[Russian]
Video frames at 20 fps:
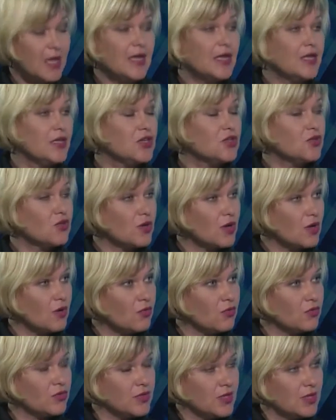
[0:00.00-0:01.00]
И не только
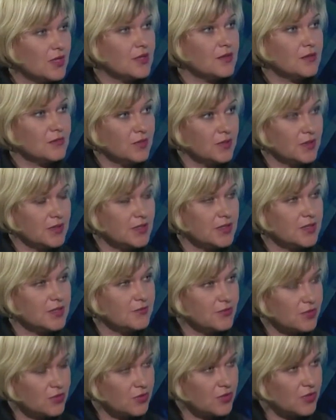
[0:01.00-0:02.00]
он да, был из
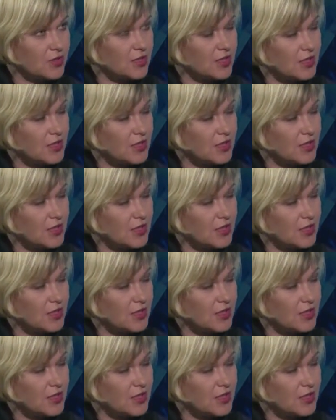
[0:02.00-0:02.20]
высоких да.